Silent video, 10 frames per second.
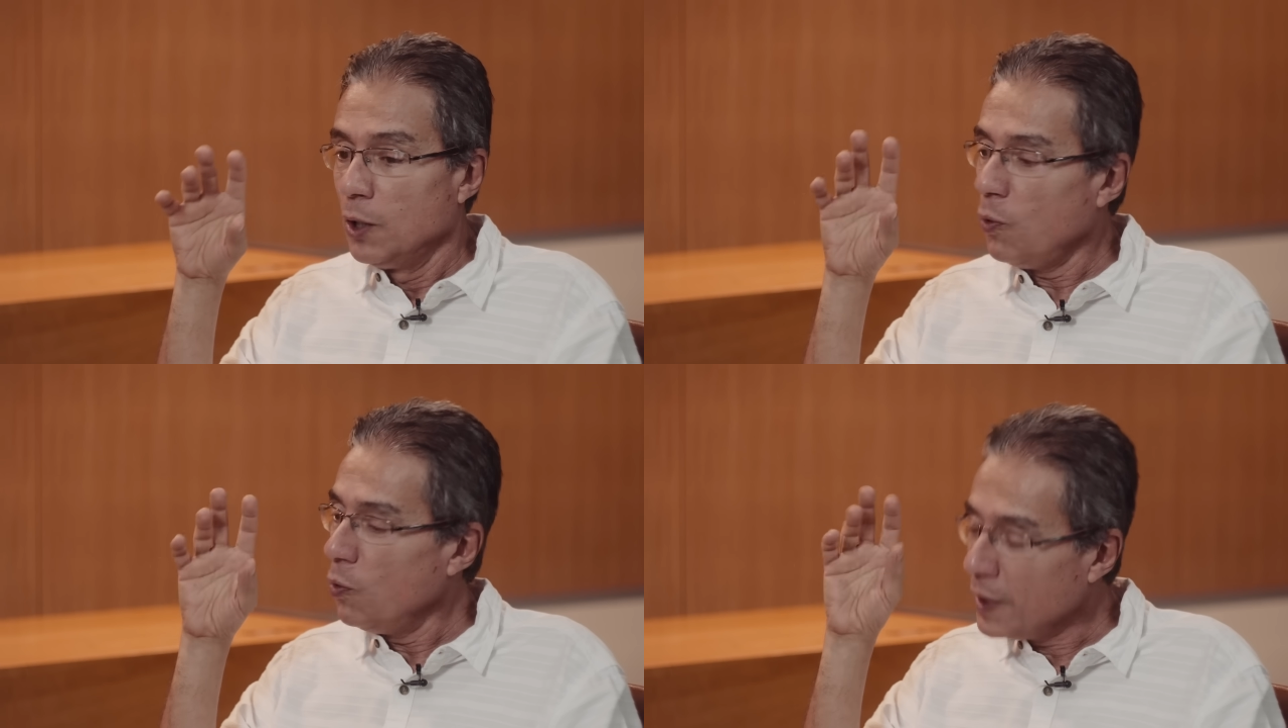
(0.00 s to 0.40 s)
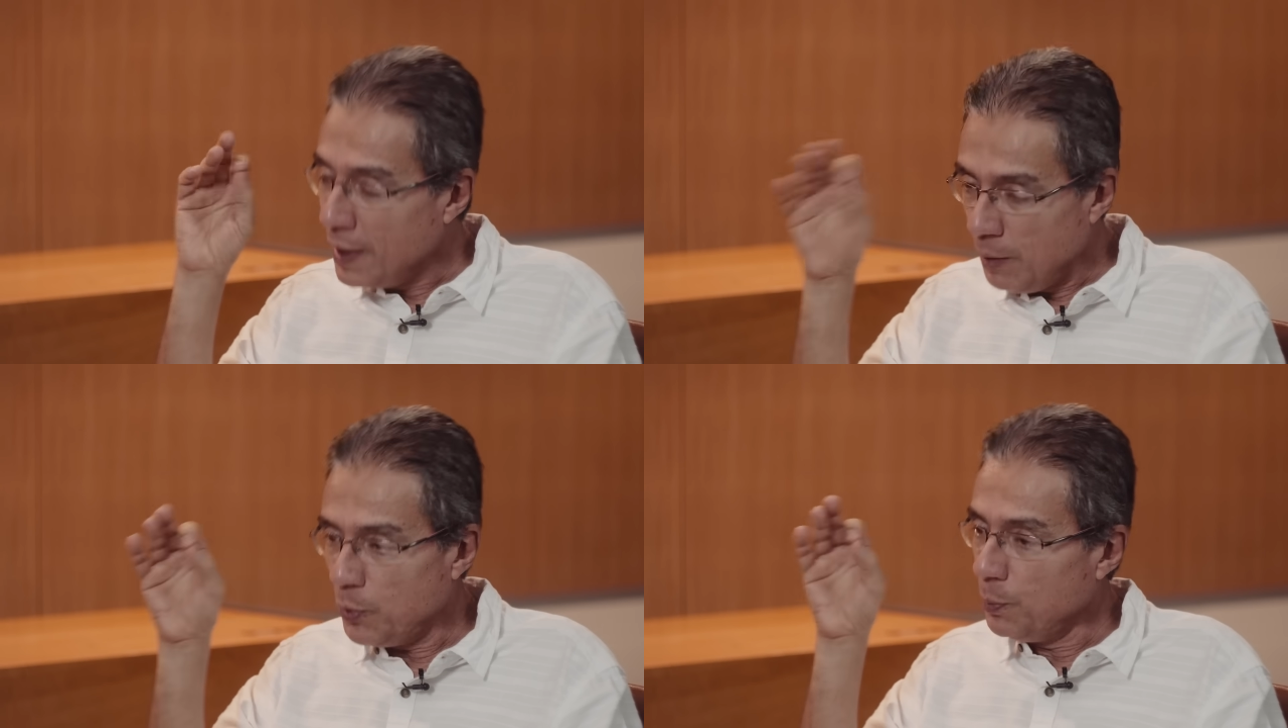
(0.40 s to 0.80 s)

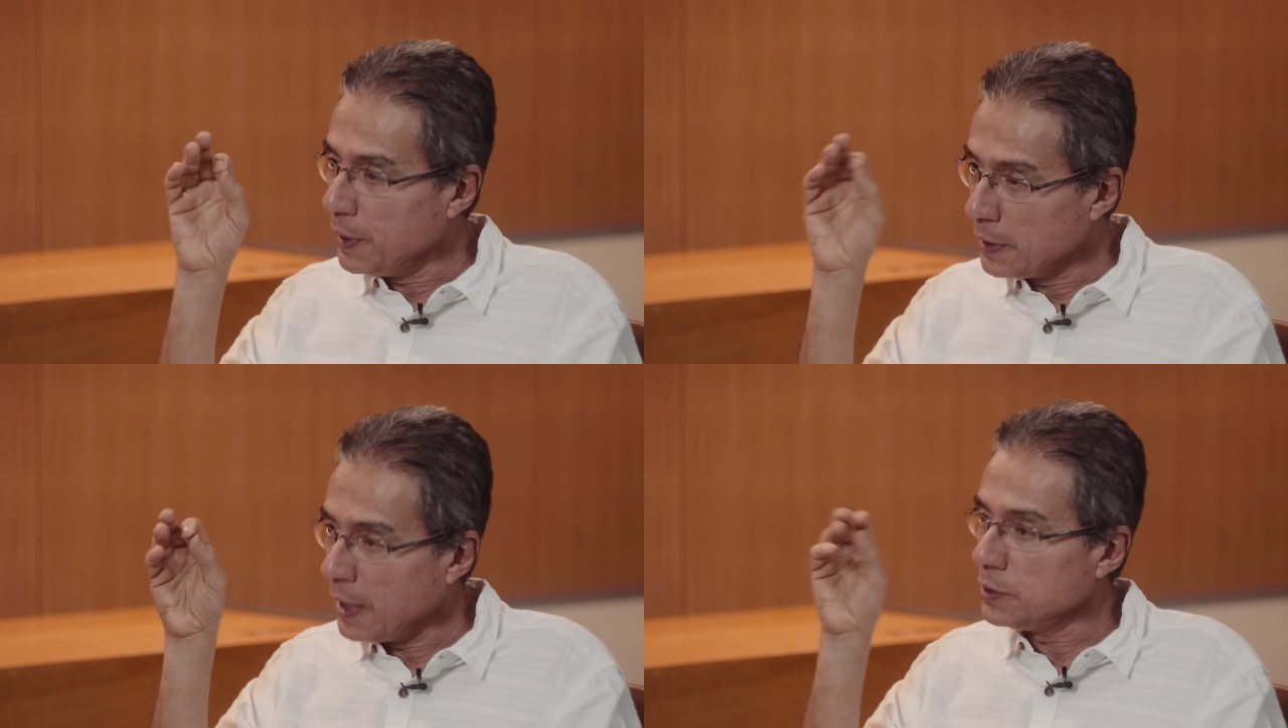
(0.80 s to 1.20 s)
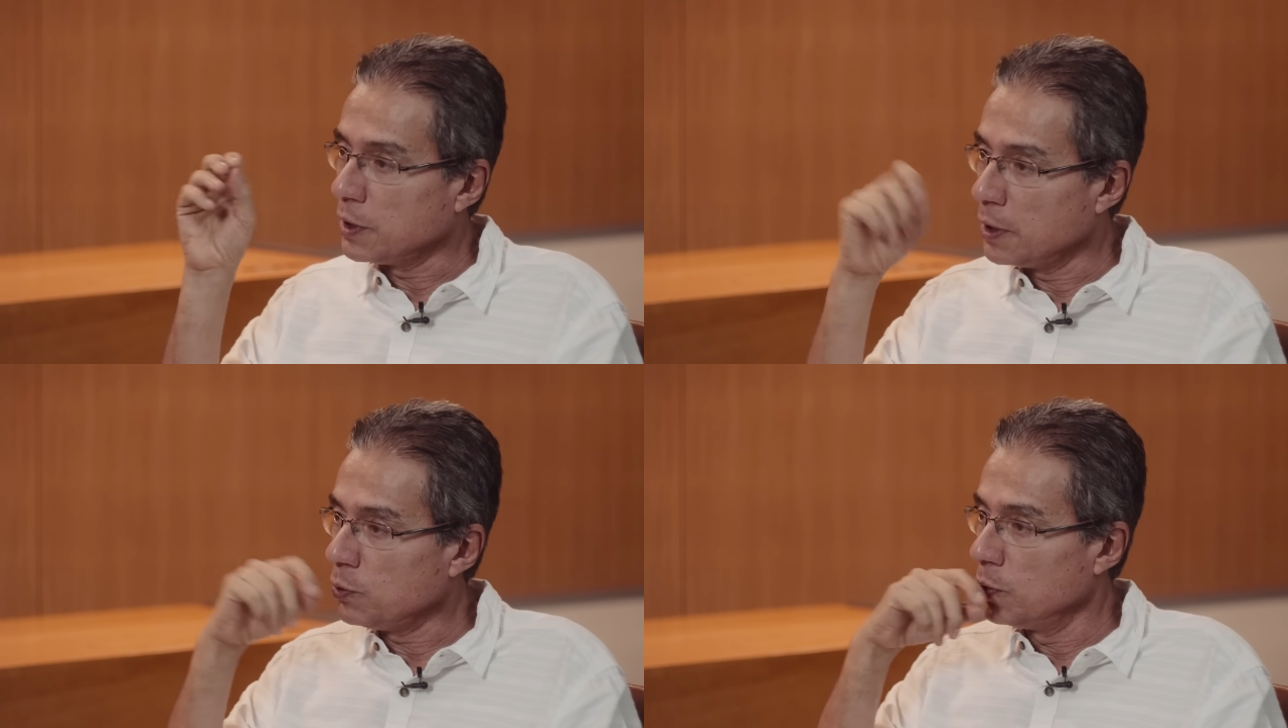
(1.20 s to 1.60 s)
Qualquer propriedade
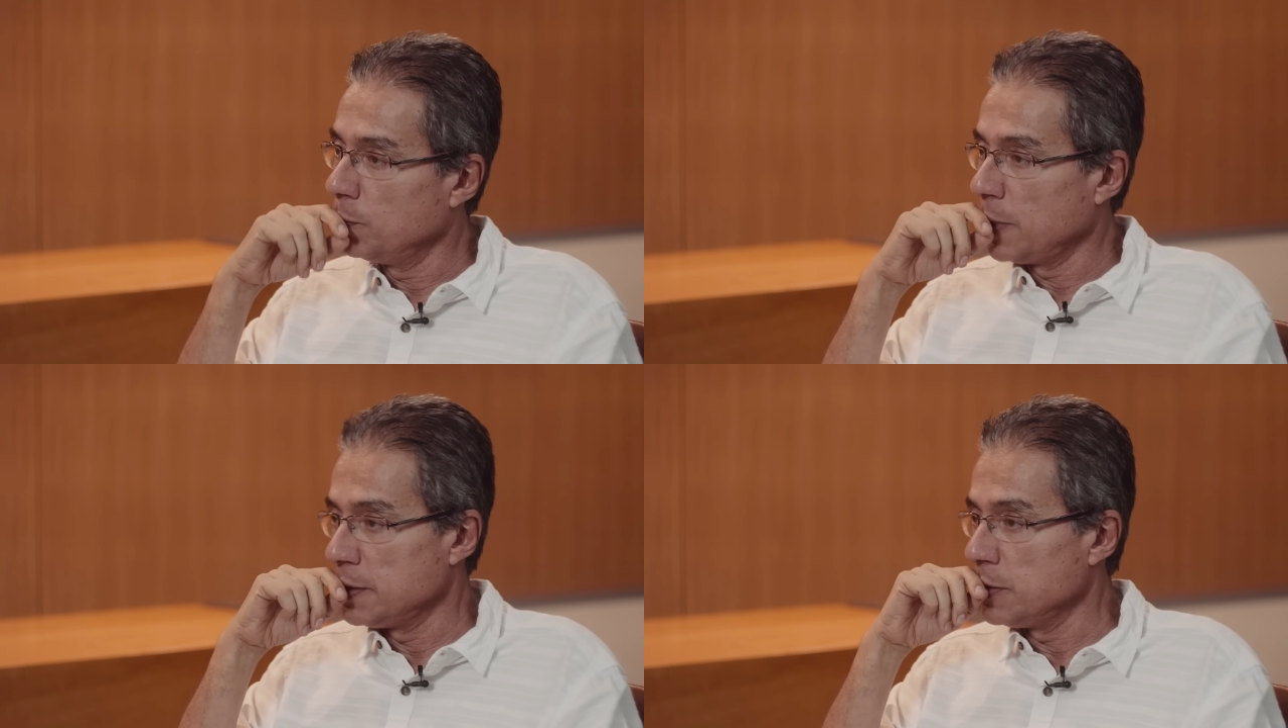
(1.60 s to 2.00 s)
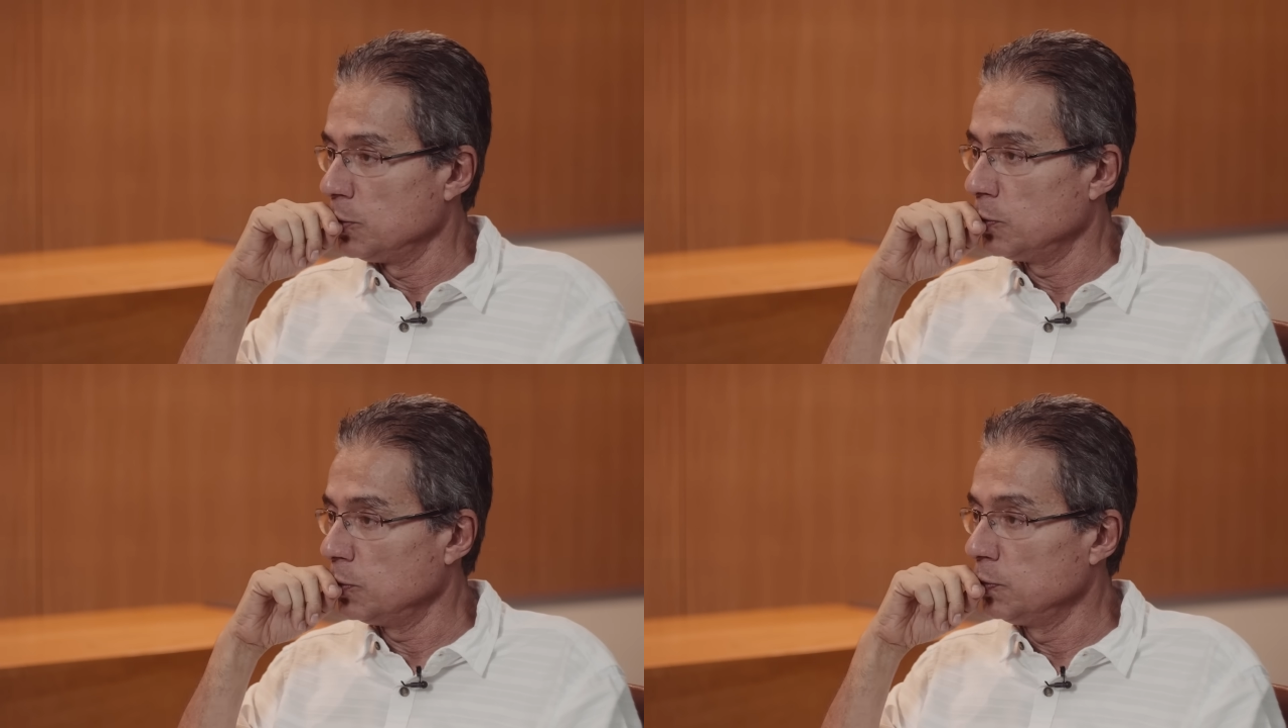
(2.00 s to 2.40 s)
agrícola no Brasil,